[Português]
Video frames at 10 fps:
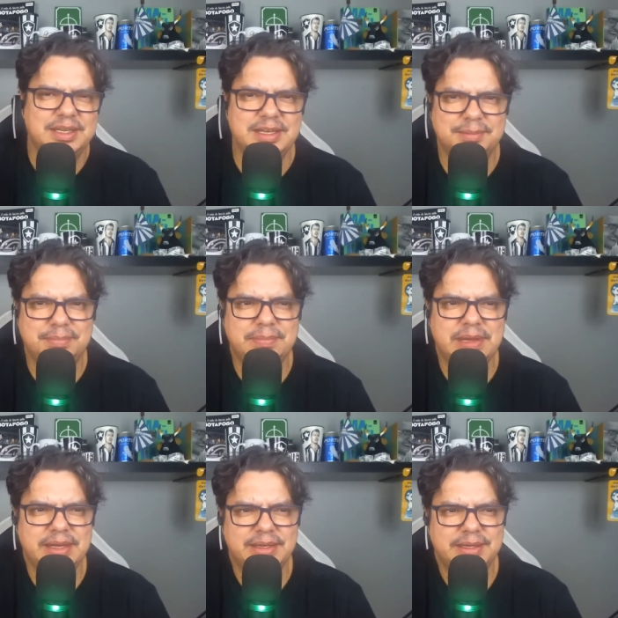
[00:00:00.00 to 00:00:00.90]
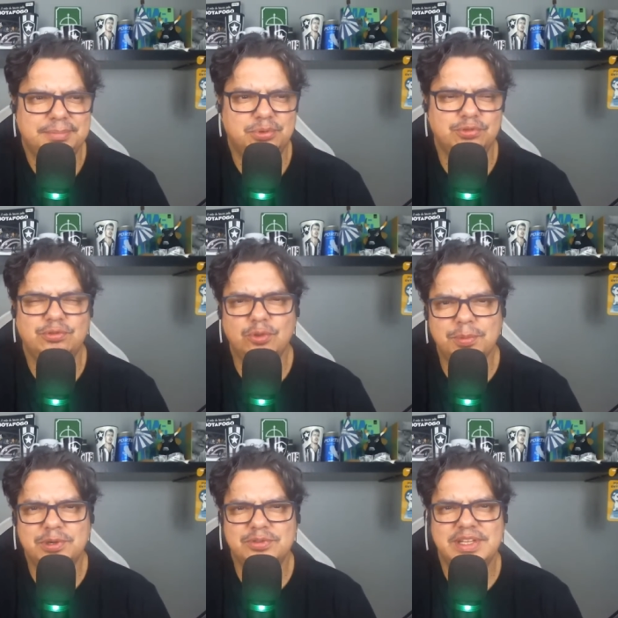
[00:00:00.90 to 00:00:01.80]
é, é, para os
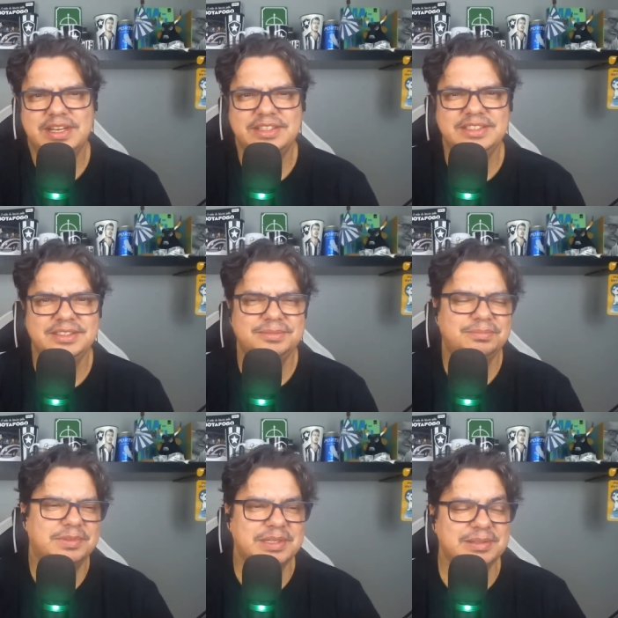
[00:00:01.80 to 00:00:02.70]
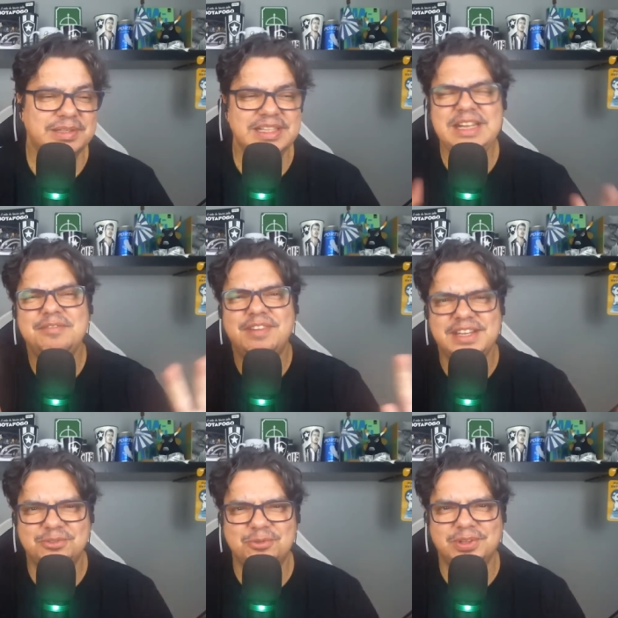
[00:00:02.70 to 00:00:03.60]
números, né? E nem
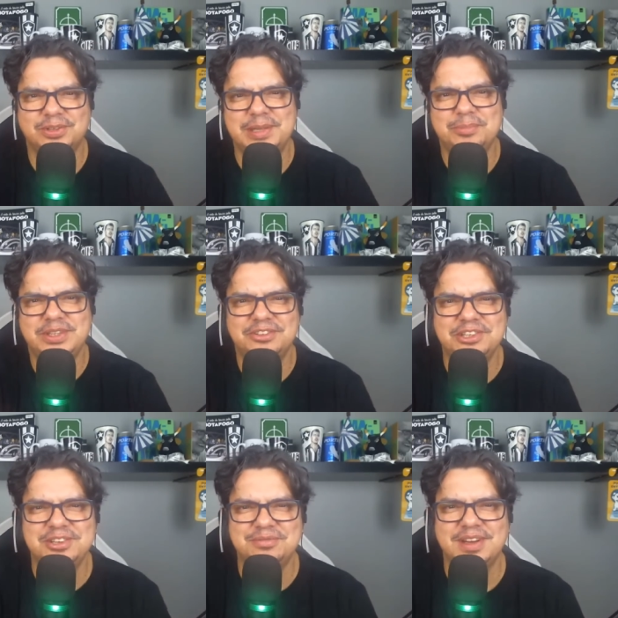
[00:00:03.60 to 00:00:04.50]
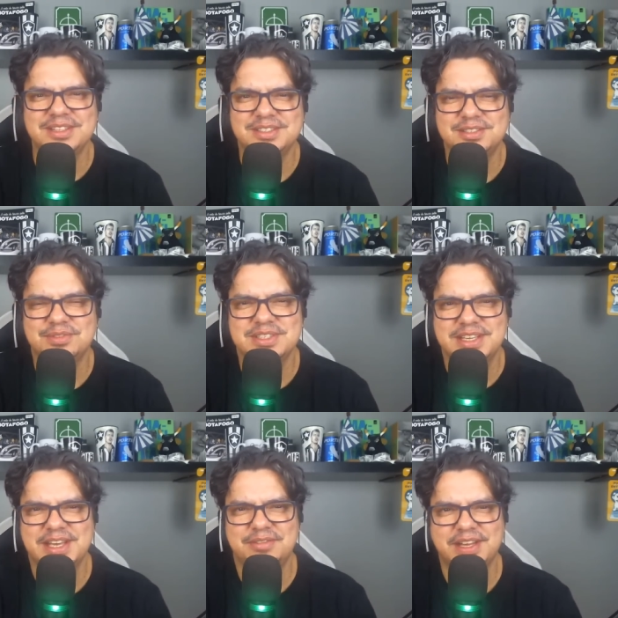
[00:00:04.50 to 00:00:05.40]
varinha de condão. Tem muita gente que fala assim: se você
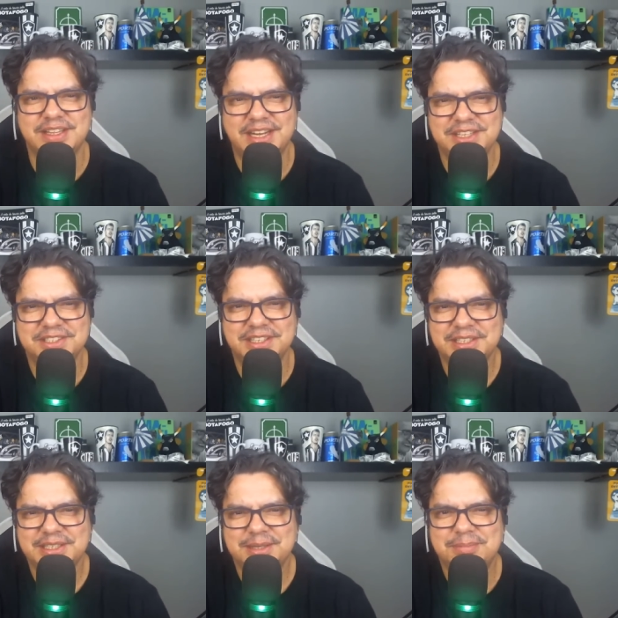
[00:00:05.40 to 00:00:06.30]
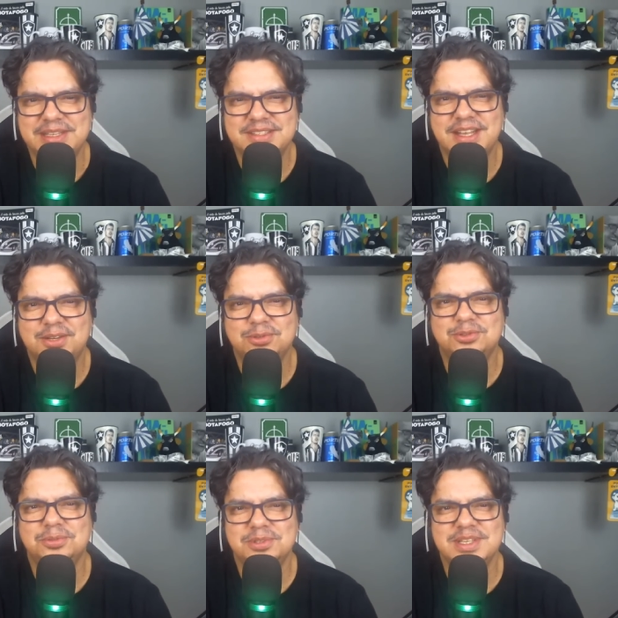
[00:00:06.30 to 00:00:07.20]
quer a verdade, né? Massacre
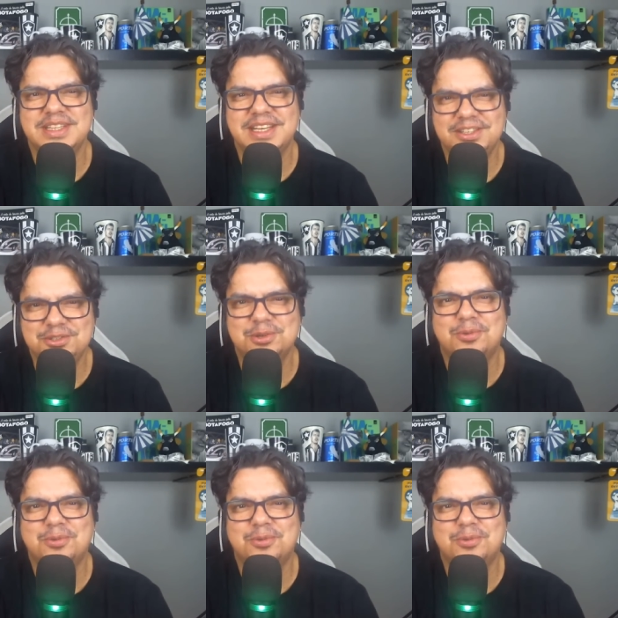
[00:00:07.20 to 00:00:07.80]
os números até que eles te